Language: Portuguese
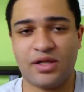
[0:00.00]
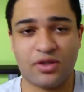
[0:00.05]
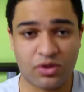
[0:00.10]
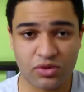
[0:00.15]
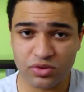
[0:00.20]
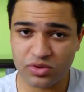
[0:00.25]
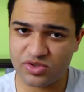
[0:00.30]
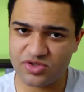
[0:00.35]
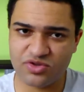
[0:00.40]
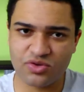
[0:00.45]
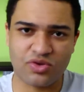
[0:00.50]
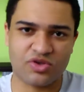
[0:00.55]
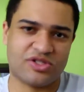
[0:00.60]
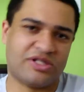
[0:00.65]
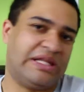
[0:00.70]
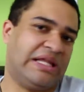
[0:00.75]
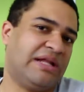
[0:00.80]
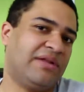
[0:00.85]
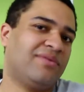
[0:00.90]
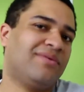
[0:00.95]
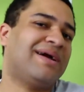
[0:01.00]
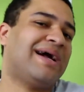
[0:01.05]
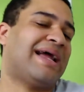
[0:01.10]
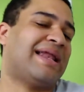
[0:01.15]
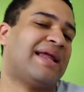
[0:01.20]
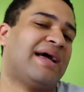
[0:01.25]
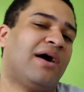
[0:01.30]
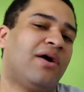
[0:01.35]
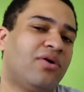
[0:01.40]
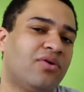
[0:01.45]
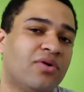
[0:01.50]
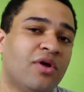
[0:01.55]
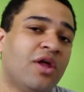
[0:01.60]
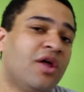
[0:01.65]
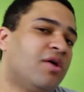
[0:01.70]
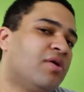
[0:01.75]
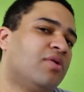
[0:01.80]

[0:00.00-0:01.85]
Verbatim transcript: Não estou desgostando do canal,